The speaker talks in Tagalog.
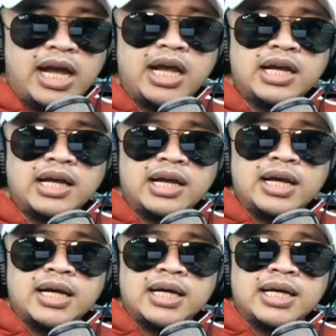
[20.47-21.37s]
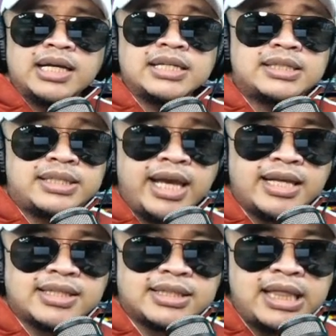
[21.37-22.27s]
Ha?
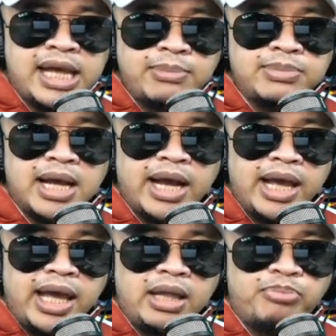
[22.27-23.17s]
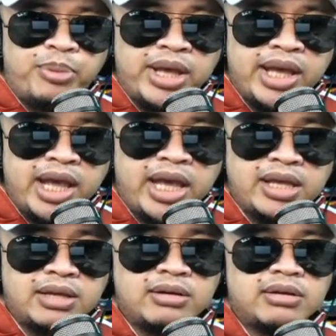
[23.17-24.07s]
Sex slave ng NPA.